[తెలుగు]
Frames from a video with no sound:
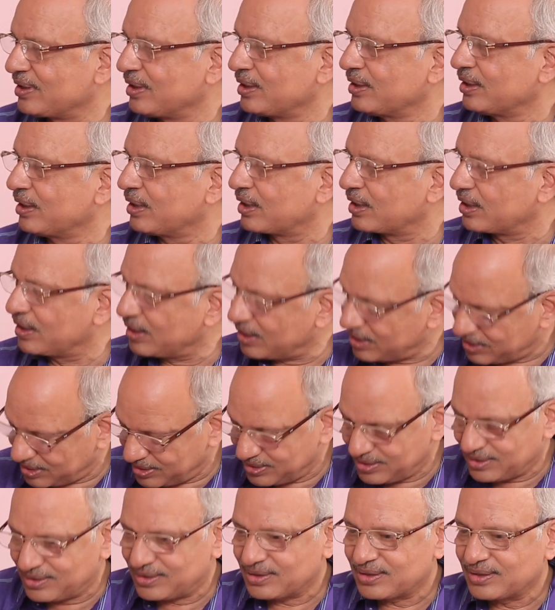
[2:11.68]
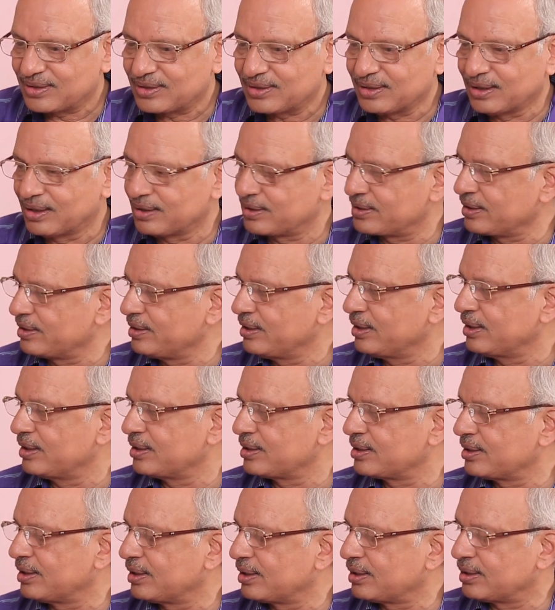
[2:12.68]
అలాగా అంటే ఏం
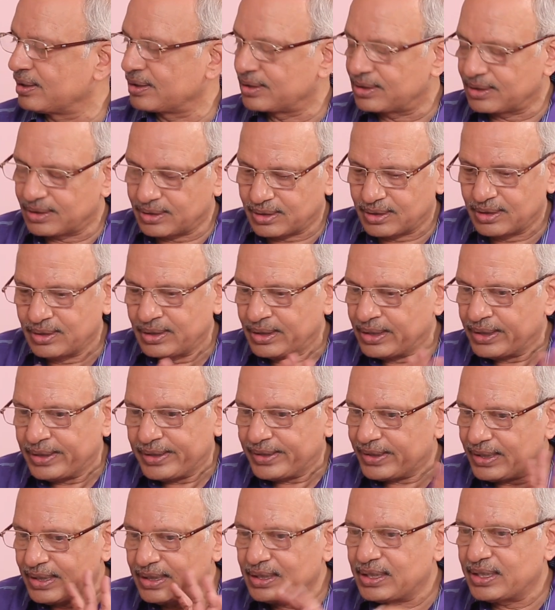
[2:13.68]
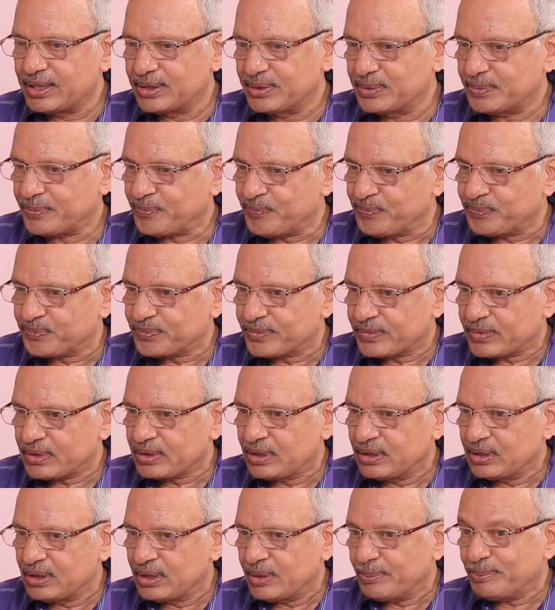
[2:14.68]
చేయమంట ఏం లేదు
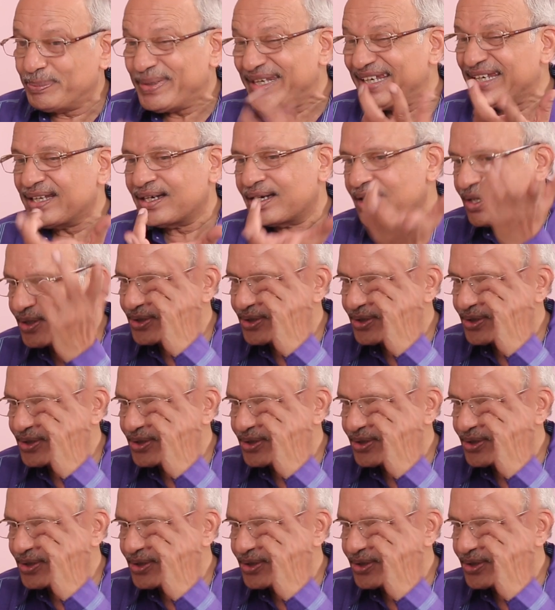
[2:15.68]
పిల్లి ఎలా